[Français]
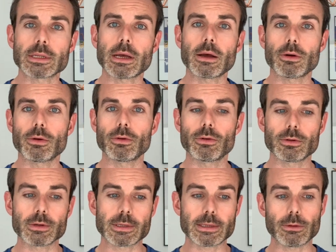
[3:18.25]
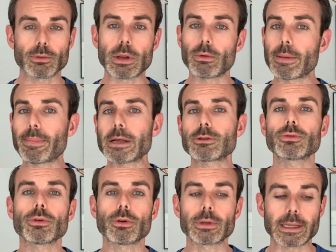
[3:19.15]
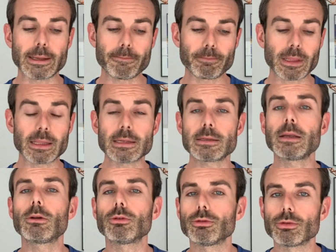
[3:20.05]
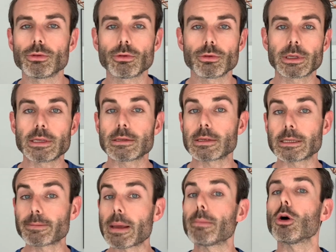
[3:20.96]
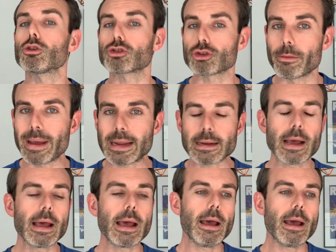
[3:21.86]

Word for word: ça, euh, on n'est pas sur des, cycles de, qui s'expriment en semaines,